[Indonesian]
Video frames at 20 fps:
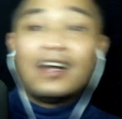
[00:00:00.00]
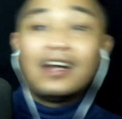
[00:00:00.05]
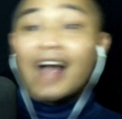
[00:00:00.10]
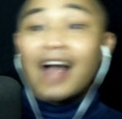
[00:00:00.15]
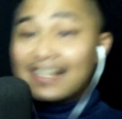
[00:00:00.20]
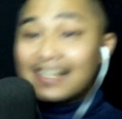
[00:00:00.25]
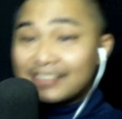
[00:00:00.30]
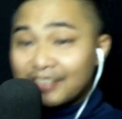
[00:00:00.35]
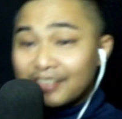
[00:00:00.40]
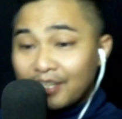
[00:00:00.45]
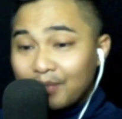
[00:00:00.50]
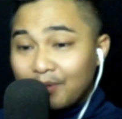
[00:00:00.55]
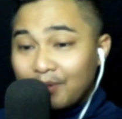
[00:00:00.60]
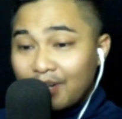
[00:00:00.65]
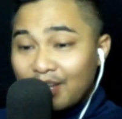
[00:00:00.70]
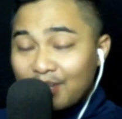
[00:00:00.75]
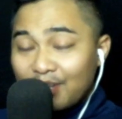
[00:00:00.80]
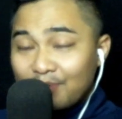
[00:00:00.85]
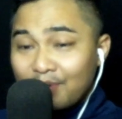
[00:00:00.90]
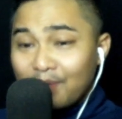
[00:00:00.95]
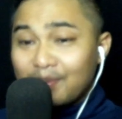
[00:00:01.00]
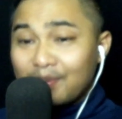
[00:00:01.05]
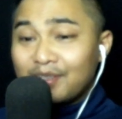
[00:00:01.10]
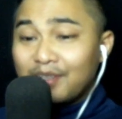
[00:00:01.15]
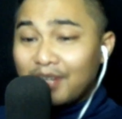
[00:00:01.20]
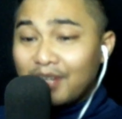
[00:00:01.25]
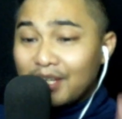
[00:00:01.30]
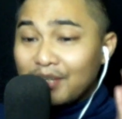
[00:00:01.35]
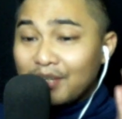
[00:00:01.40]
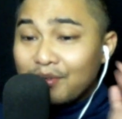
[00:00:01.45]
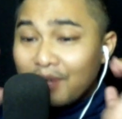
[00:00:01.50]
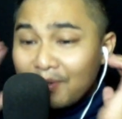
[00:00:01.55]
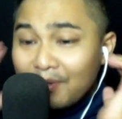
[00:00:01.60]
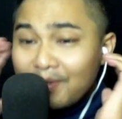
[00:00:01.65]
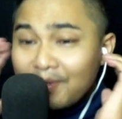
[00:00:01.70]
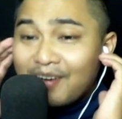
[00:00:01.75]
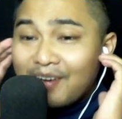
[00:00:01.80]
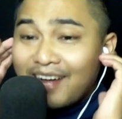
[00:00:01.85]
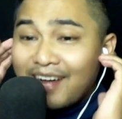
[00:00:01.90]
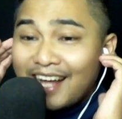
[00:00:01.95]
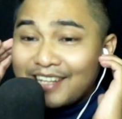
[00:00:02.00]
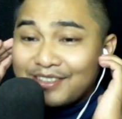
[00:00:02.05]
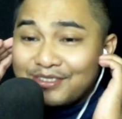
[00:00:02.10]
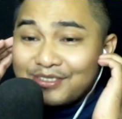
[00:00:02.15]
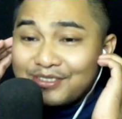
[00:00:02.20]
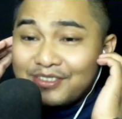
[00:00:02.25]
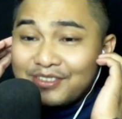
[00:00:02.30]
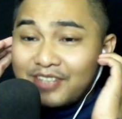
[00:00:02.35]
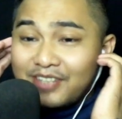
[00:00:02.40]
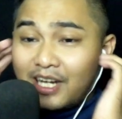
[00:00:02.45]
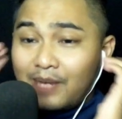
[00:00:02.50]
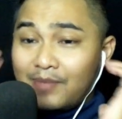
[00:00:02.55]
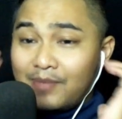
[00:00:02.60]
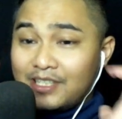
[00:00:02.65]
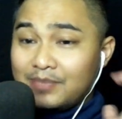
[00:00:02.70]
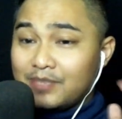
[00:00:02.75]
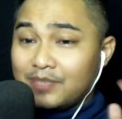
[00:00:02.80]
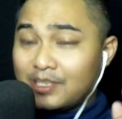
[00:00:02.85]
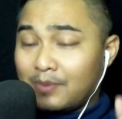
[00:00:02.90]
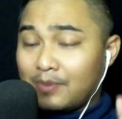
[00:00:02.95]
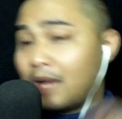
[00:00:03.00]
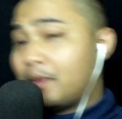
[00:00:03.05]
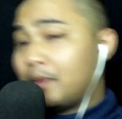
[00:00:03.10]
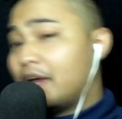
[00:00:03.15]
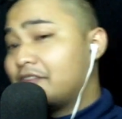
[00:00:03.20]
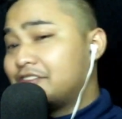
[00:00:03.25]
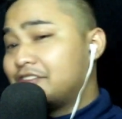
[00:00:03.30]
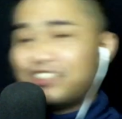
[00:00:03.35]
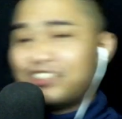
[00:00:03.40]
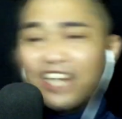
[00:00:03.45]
Assalamualaikum warahmatullahi wabarakatuh dan masih bersama KBF